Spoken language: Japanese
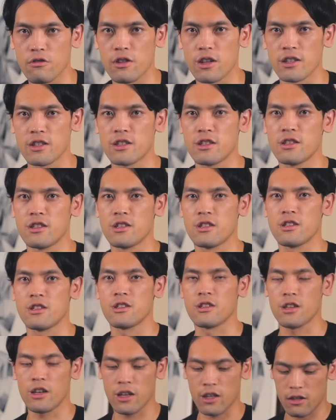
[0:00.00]
くだ
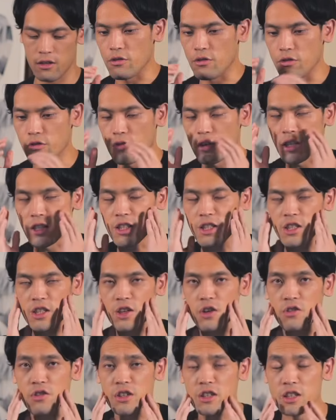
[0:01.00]
さい。この動画
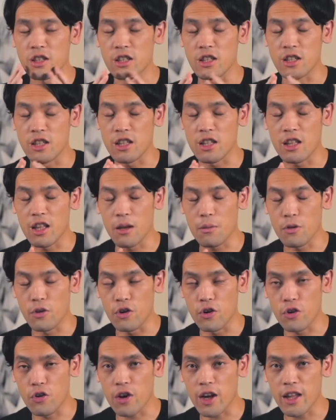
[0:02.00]
少しで
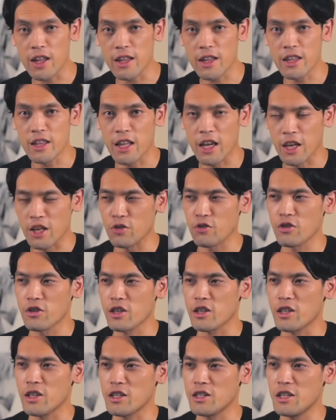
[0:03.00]
も良かったよっ
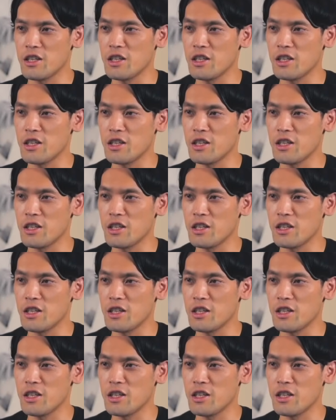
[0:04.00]
て方は、